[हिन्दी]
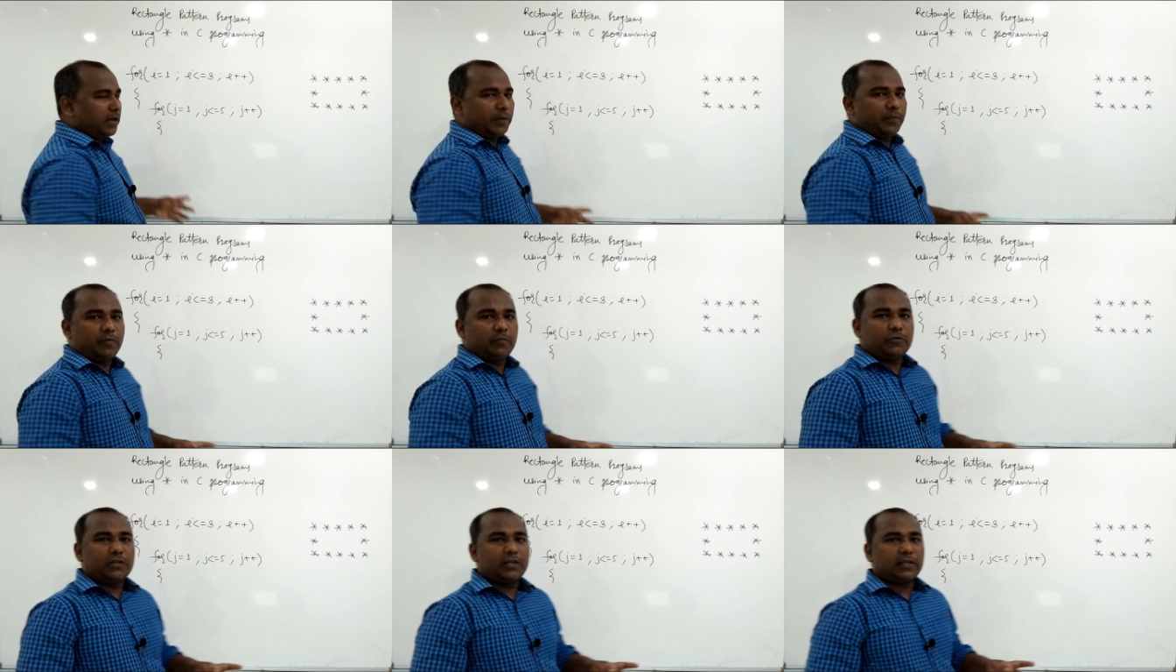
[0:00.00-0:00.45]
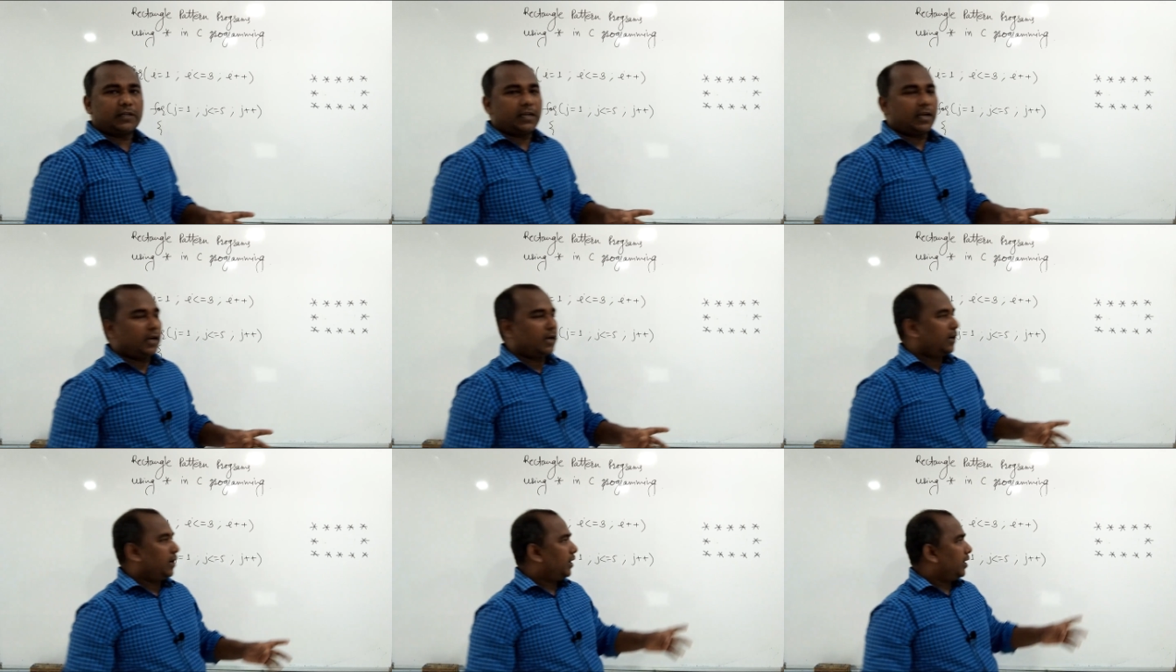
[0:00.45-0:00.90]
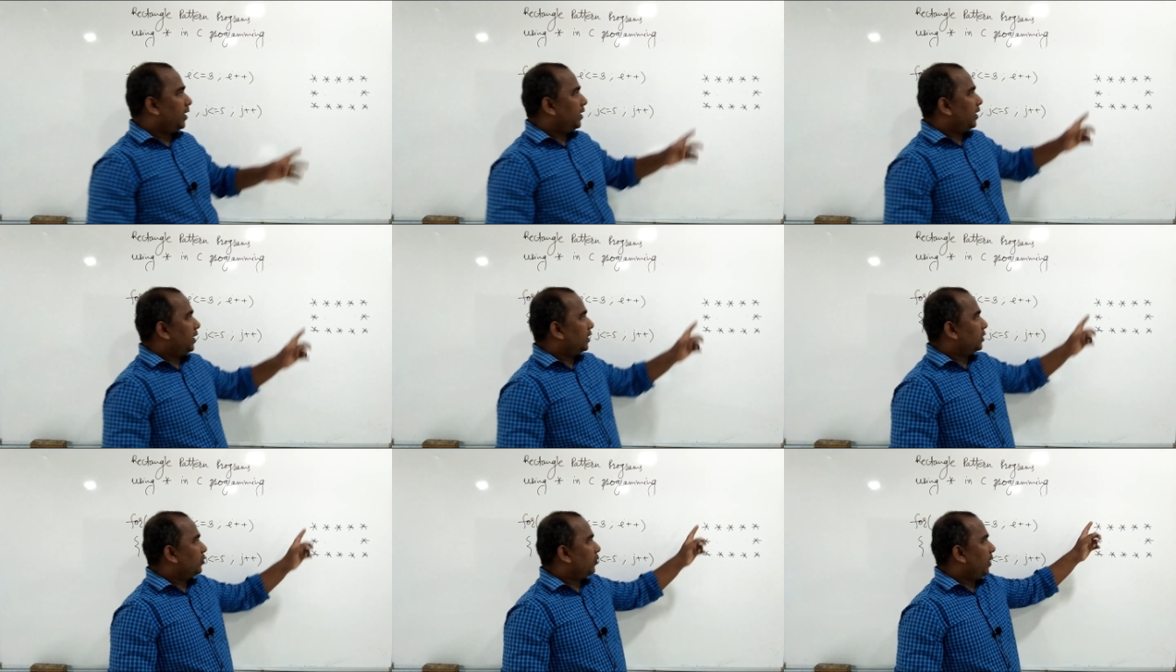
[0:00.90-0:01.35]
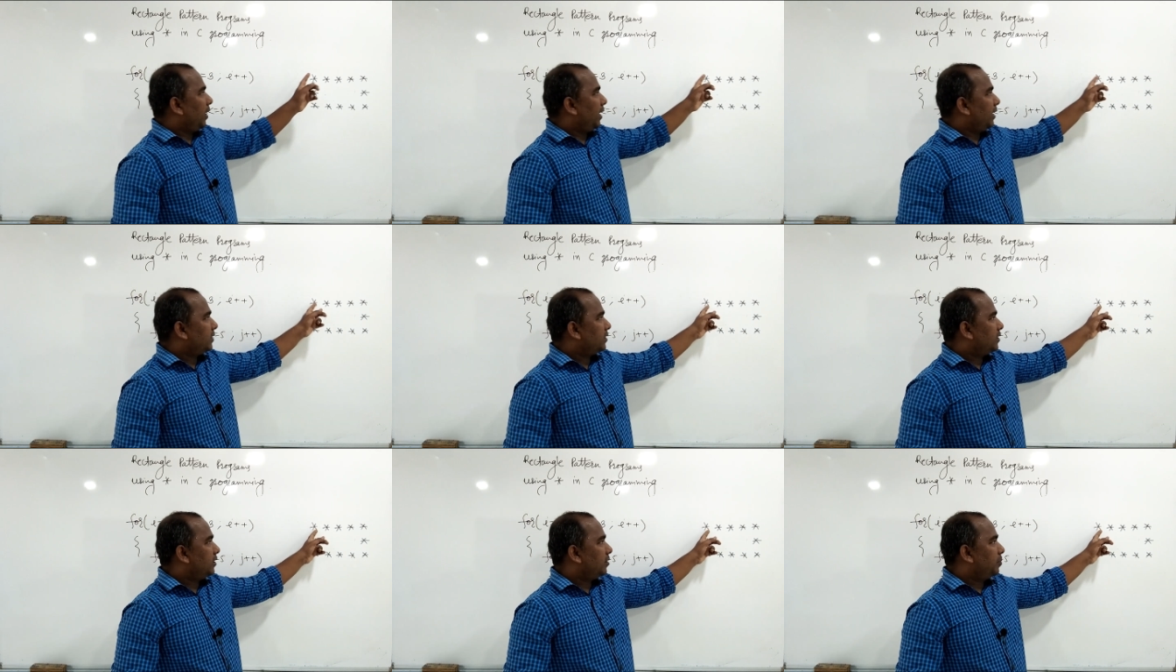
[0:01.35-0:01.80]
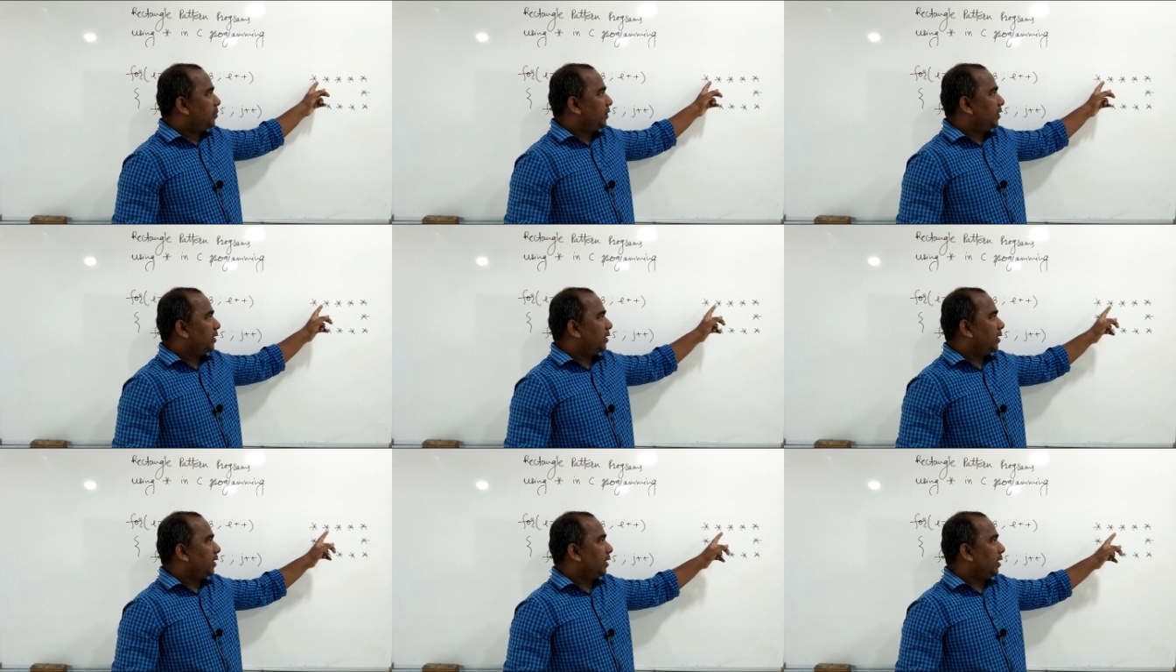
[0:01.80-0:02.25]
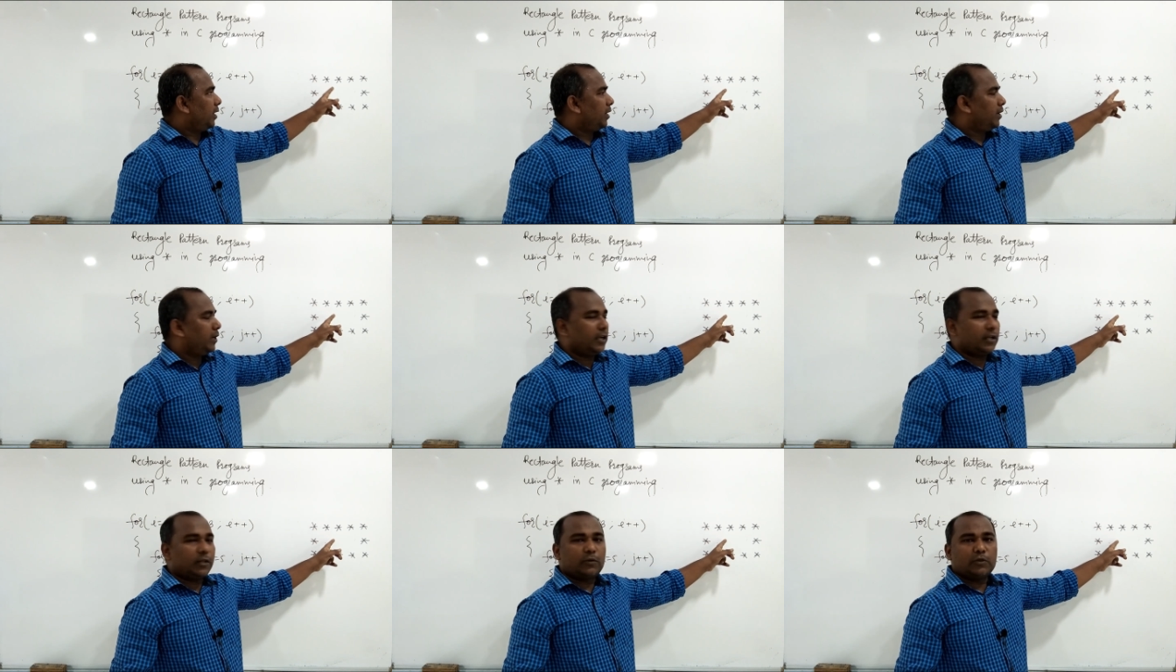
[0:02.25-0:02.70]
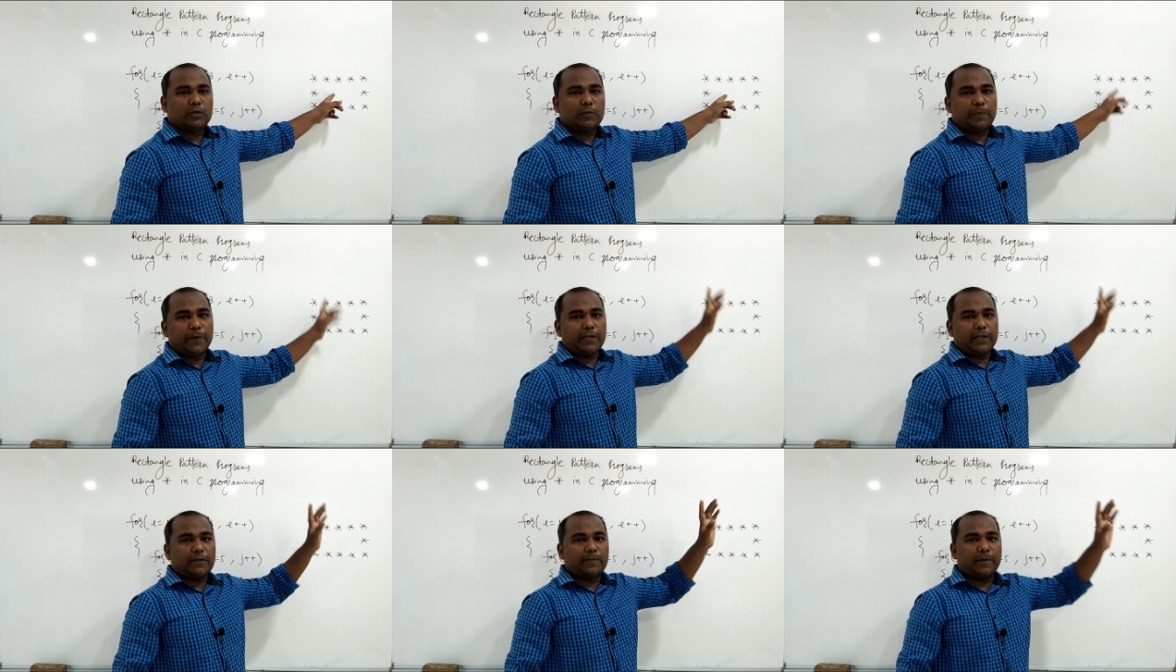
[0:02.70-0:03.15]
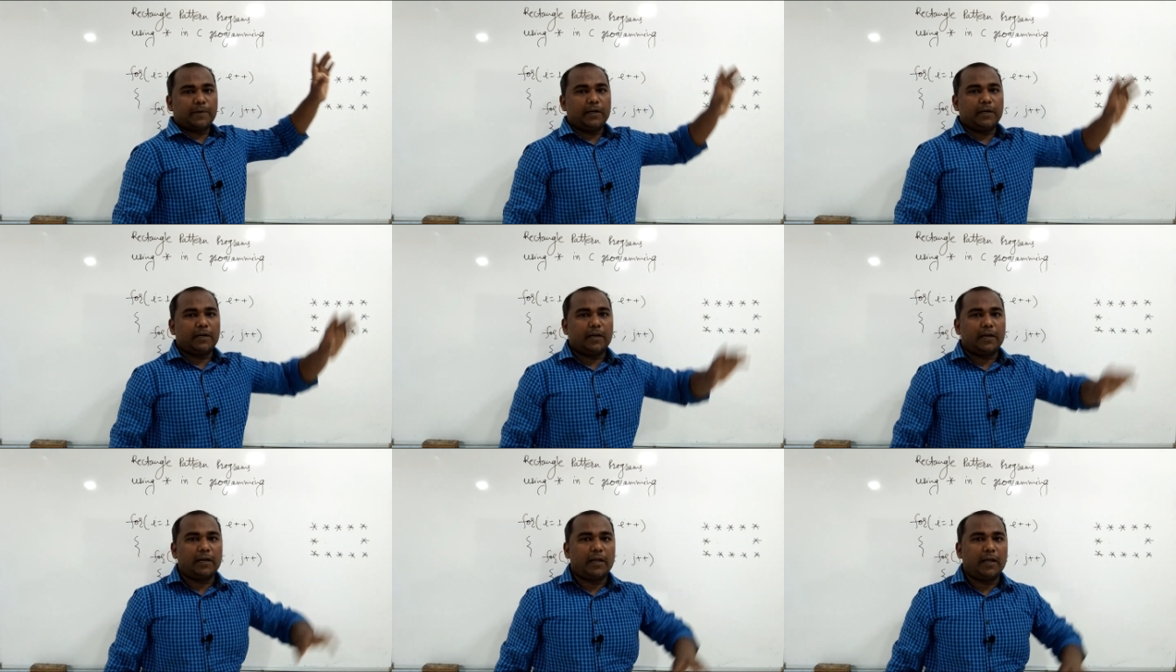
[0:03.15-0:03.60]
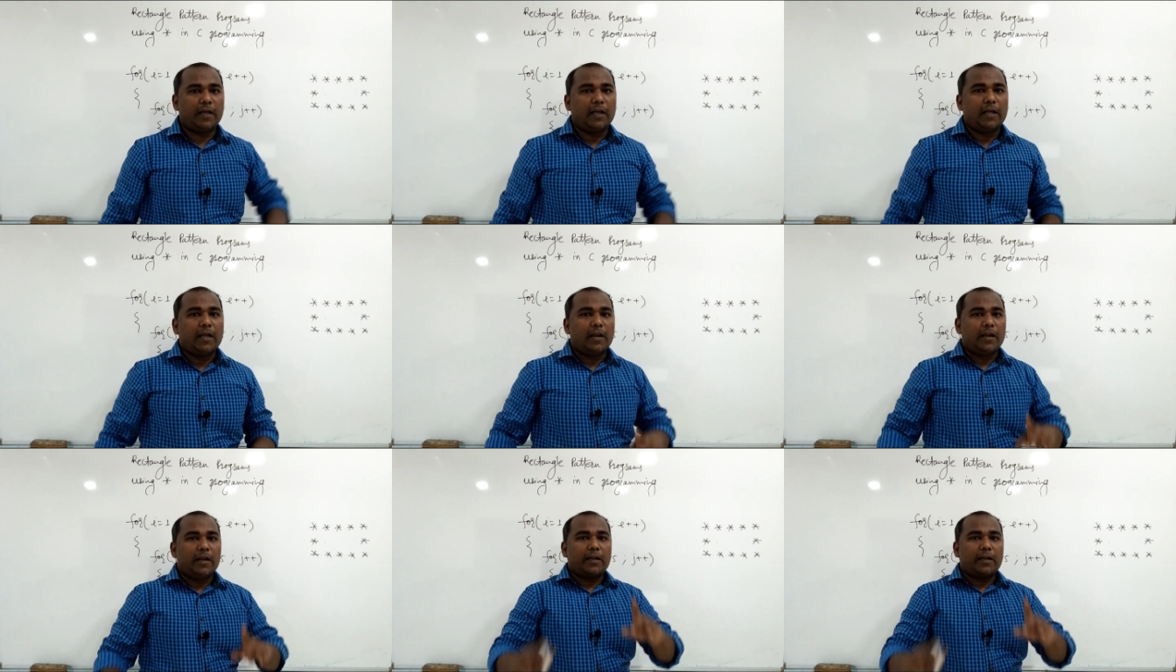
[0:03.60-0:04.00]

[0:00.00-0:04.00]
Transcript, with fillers: पर अभी मुझे क्या करना है या तो एस्ट्रिक प्रिंट करना है या तो स्पेस प्रिंट करना है